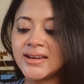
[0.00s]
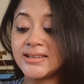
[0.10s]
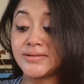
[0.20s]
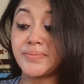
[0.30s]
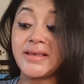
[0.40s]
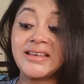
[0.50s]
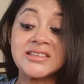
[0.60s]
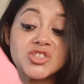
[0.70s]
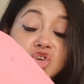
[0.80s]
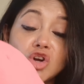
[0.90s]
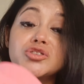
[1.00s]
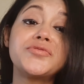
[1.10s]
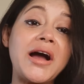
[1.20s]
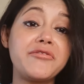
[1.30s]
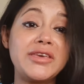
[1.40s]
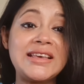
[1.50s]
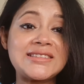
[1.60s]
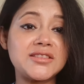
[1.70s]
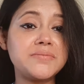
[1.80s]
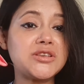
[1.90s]
कलर में जॉर्ज ऑफ हावी के
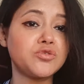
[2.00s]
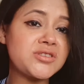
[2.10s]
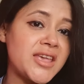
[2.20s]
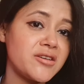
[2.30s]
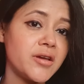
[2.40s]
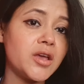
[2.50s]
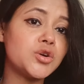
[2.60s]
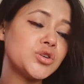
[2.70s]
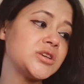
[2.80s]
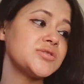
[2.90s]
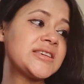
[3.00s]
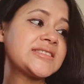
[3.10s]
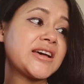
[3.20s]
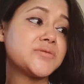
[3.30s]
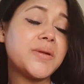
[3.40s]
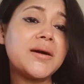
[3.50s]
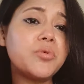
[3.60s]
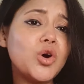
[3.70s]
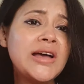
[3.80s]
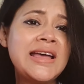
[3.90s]
साथ मीसो से ये रही कुर्ती उसके साथ में ना
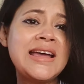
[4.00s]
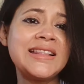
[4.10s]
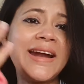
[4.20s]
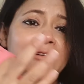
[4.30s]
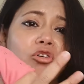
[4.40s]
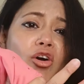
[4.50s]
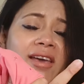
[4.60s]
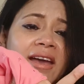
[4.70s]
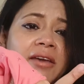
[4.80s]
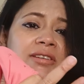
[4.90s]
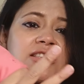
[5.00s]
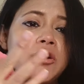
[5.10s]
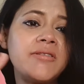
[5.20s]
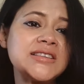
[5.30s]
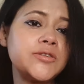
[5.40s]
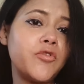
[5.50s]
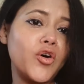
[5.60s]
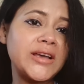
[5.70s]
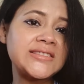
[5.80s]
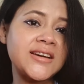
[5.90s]
आपको थ्रेड वॉक या हेवी सब
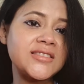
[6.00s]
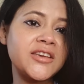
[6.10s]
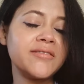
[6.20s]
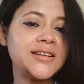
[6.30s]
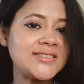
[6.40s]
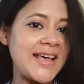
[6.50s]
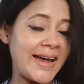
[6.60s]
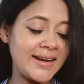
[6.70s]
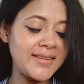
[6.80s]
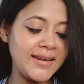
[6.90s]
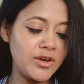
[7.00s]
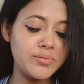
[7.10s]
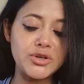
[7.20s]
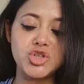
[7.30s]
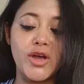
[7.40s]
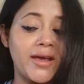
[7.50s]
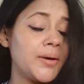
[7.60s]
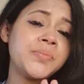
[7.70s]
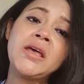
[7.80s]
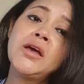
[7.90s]
वॉक के साथ ये वाला जैकेट देखने को मिल
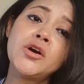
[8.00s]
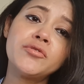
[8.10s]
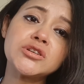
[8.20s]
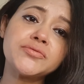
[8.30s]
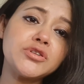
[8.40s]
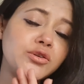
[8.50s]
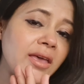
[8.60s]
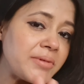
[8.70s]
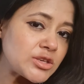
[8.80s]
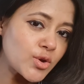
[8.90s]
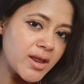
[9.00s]
जाएगा फर्स्ट ऑफ ऑल तो ये मीसो का